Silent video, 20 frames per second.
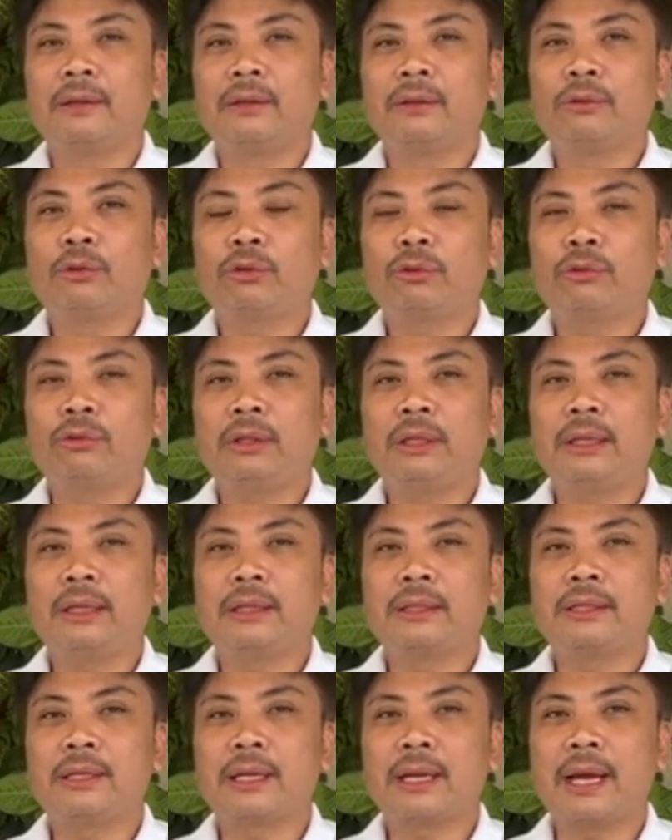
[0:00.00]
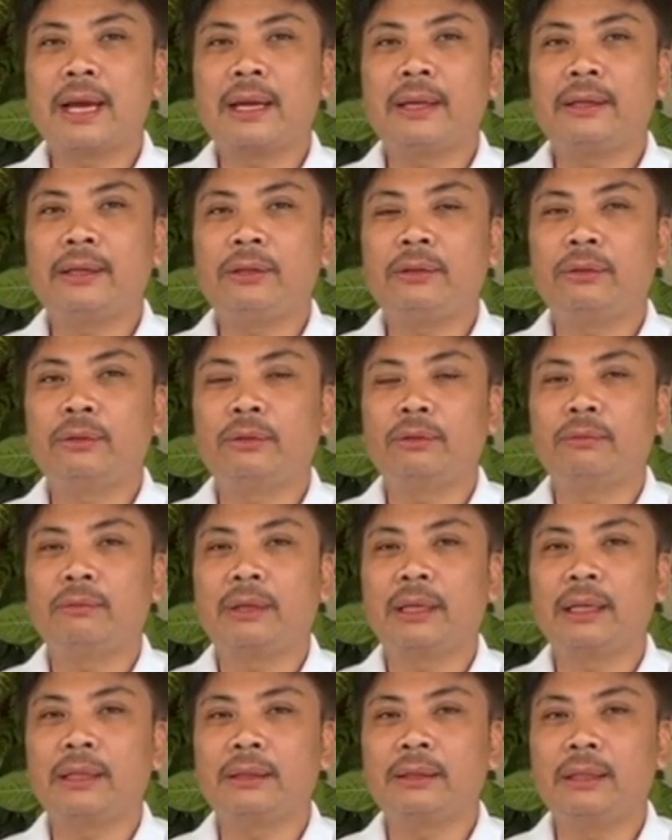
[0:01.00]
gusto nilang sirain yung
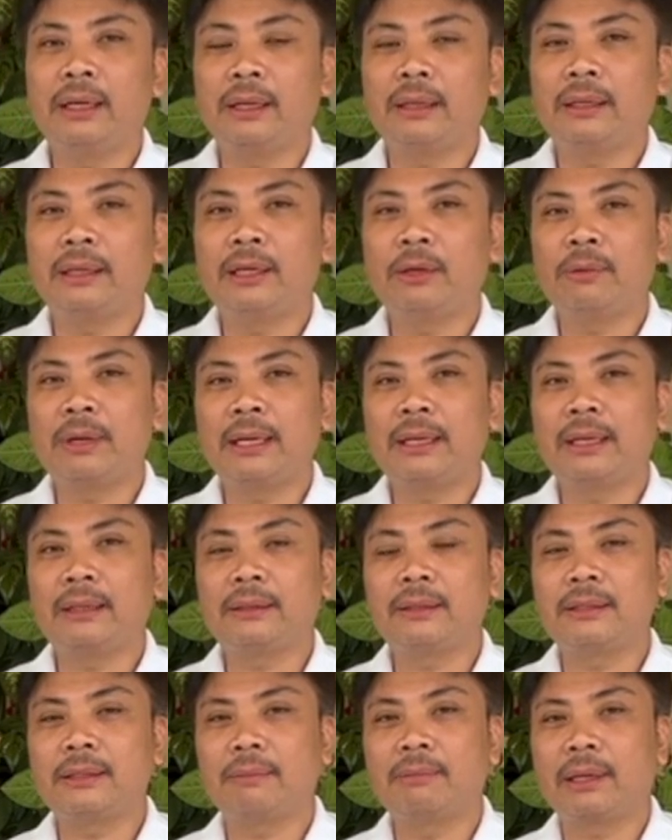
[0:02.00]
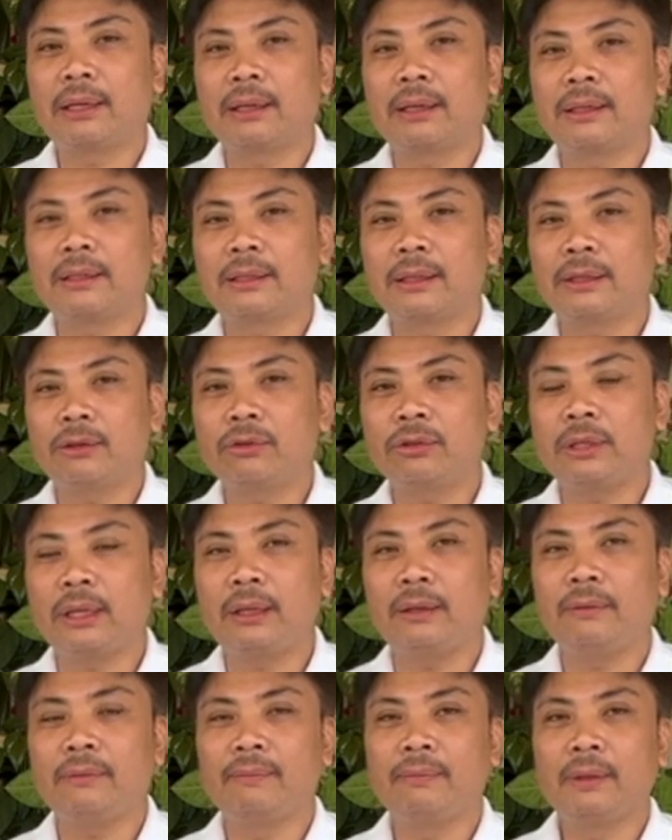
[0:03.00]
magandang ginawa natin sa Barangay San
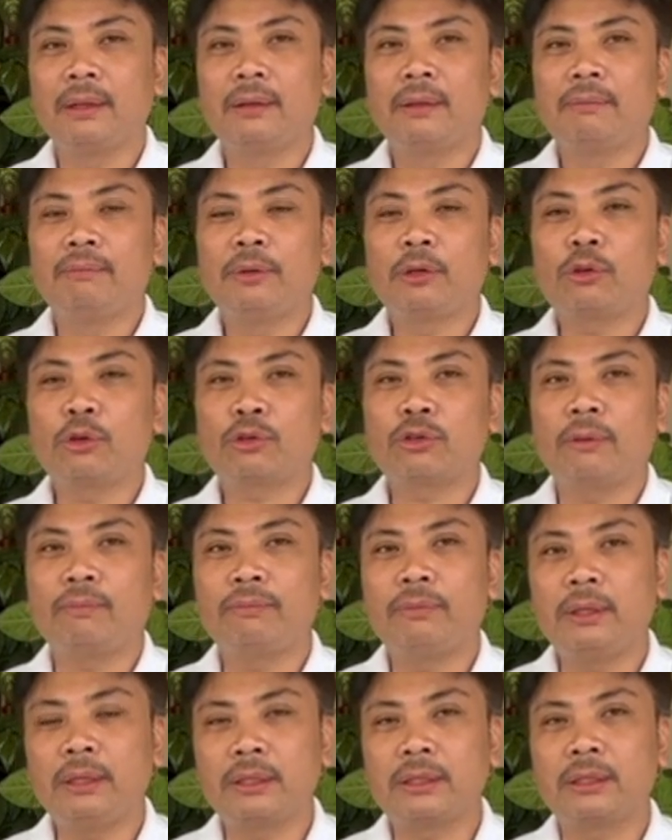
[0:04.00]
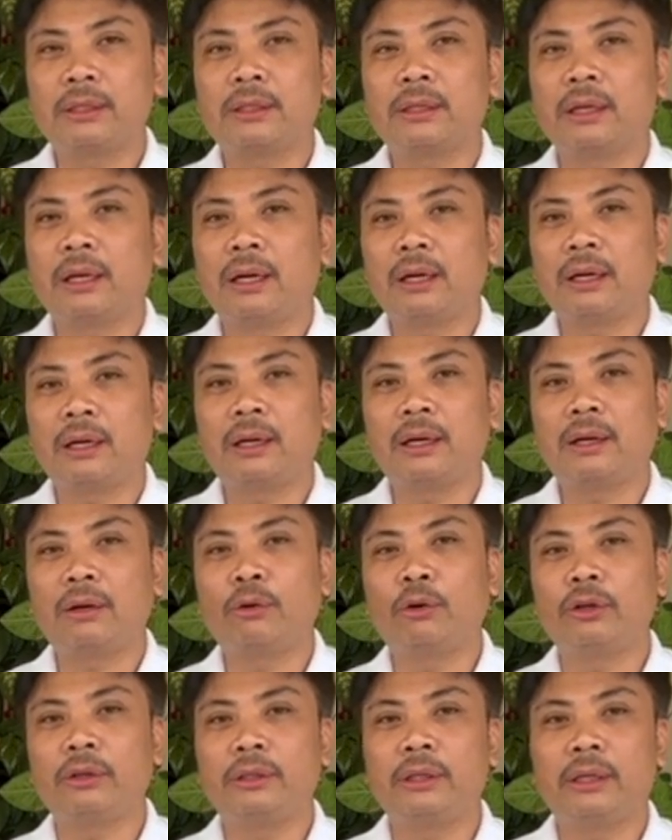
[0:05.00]
Agustin because of this uh,
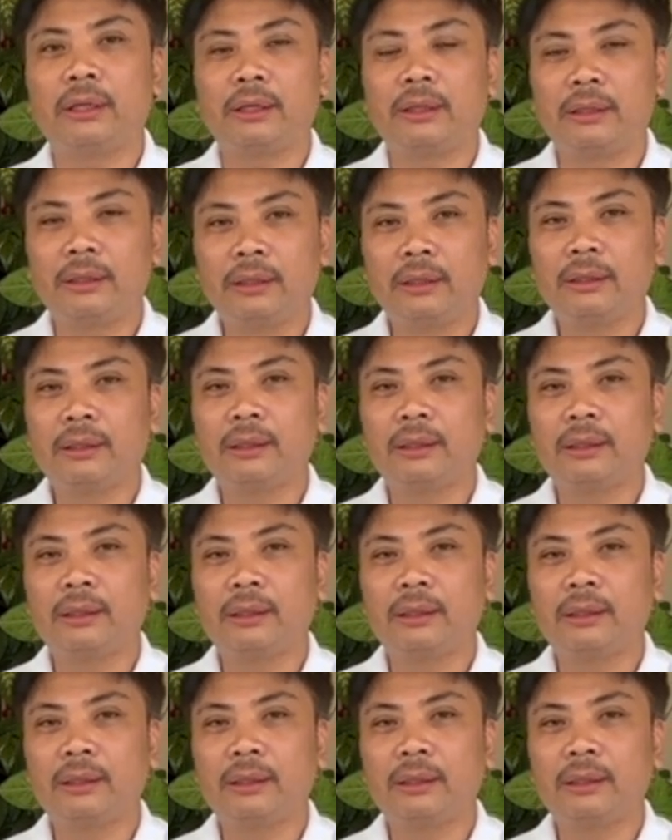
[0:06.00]
order